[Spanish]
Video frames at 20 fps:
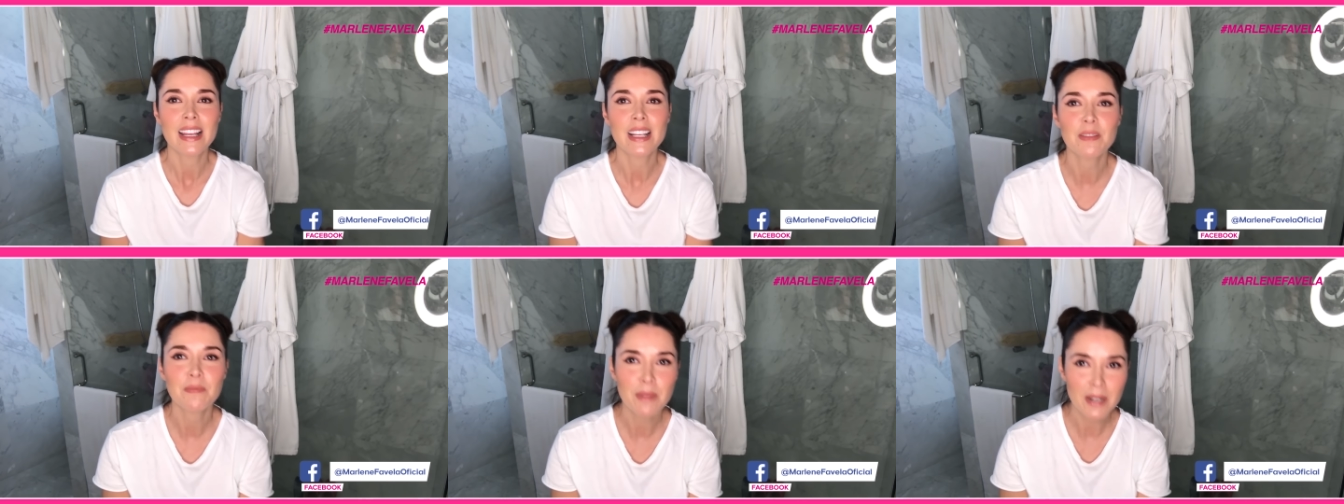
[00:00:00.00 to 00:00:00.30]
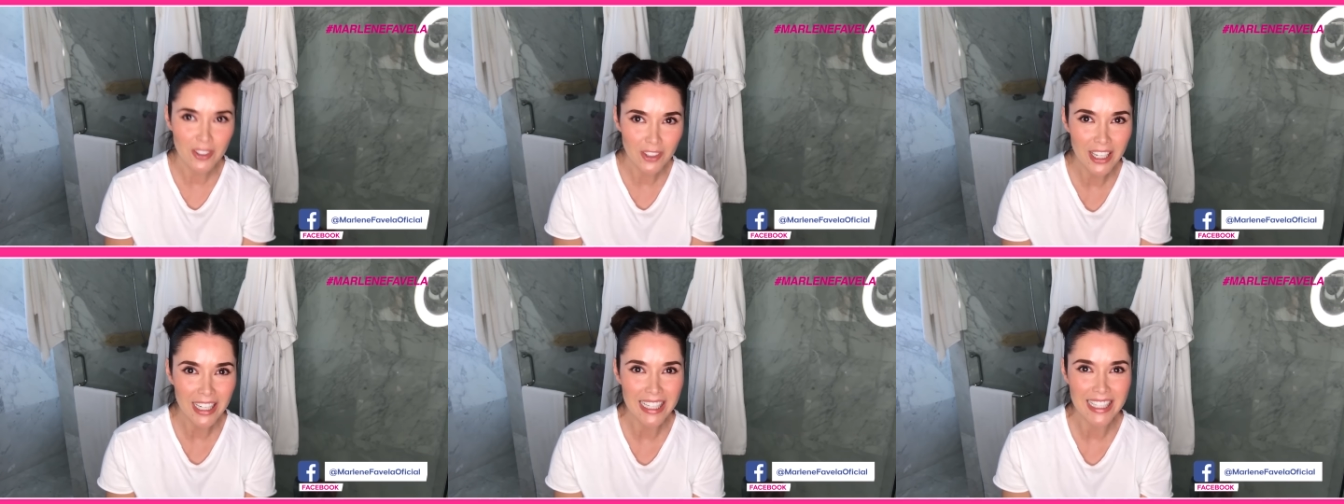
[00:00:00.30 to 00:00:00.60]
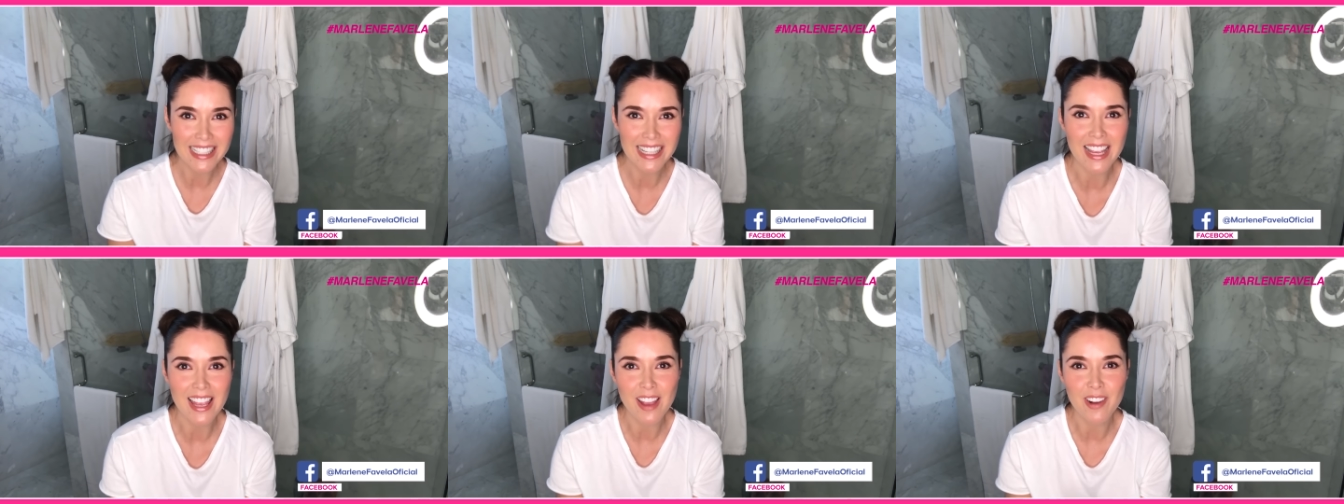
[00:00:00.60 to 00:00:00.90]
Espero que
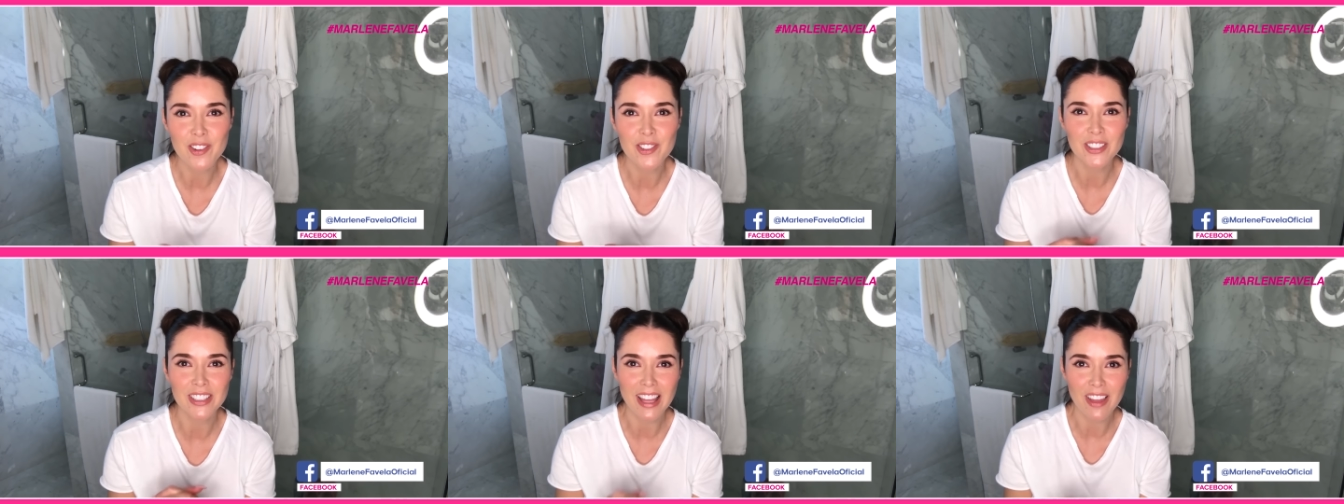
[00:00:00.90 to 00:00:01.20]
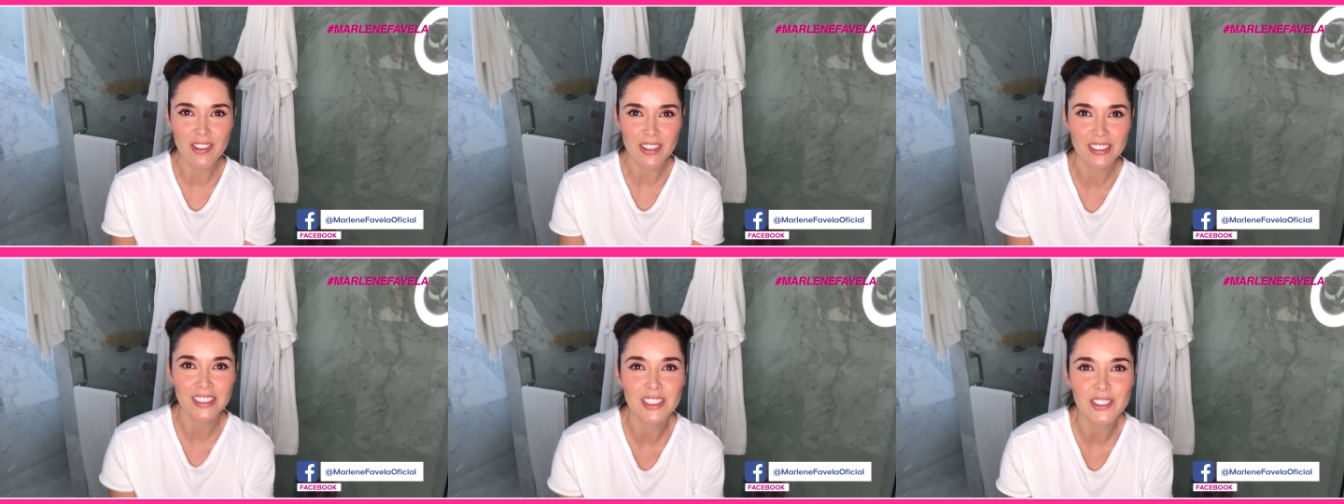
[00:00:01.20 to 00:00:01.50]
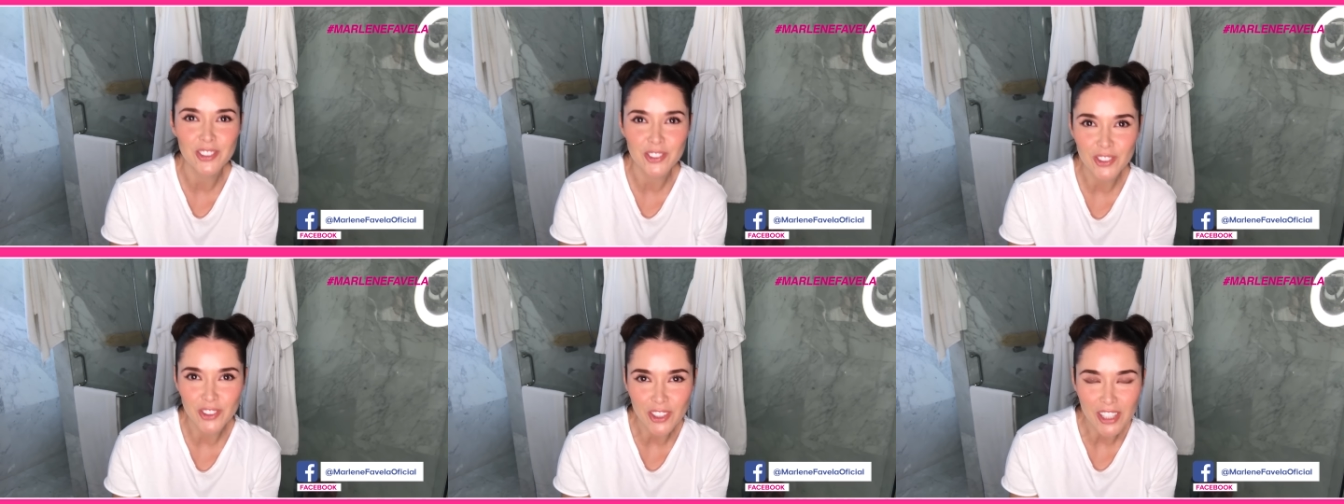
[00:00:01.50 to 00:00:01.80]
les haya gustado
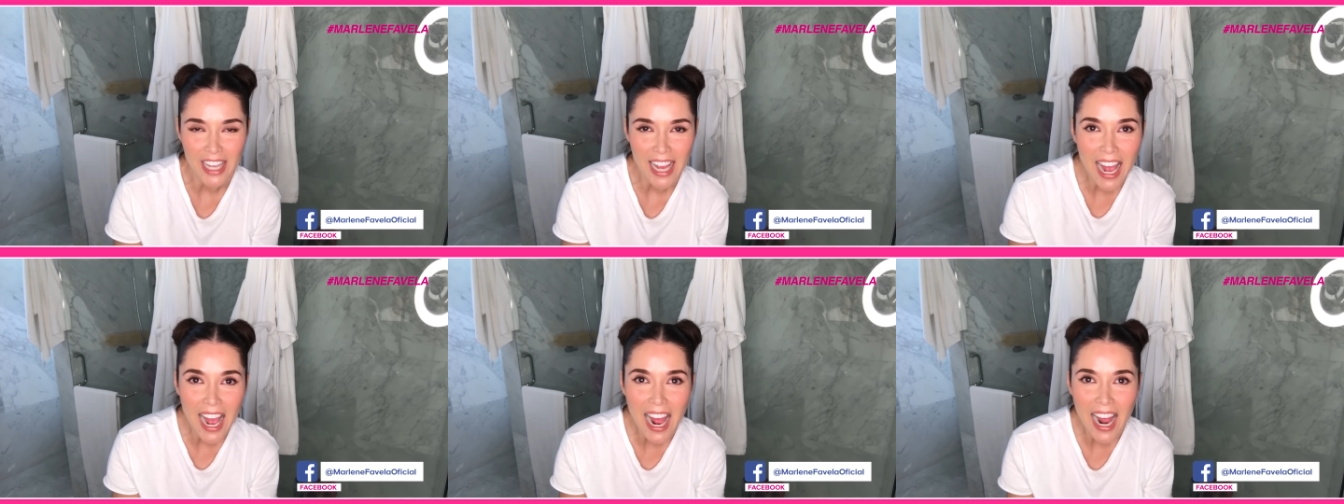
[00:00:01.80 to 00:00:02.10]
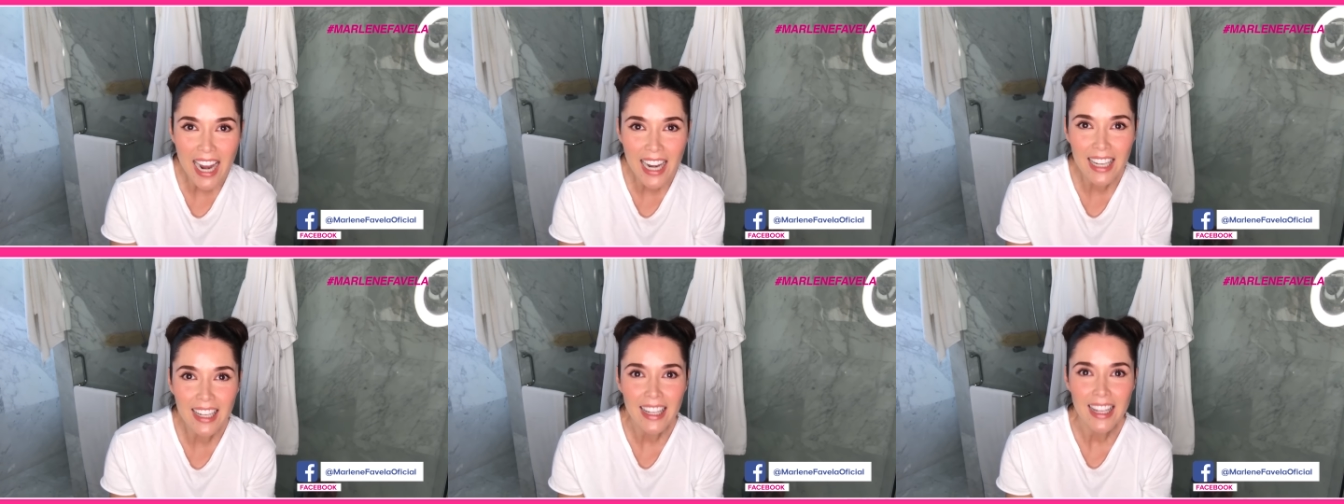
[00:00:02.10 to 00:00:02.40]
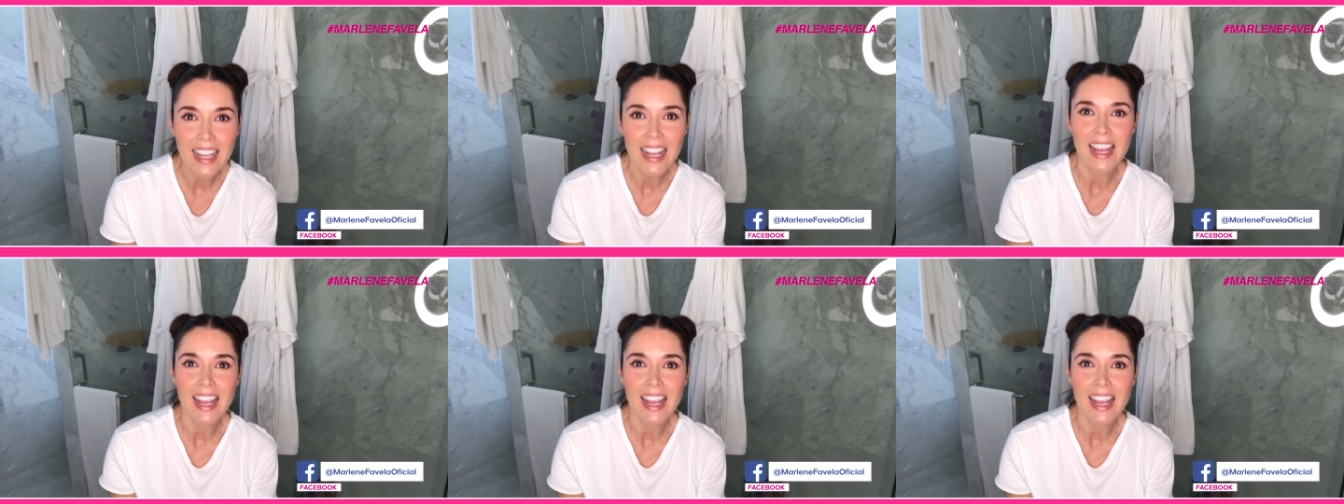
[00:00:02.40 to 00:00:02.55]
este tutorial.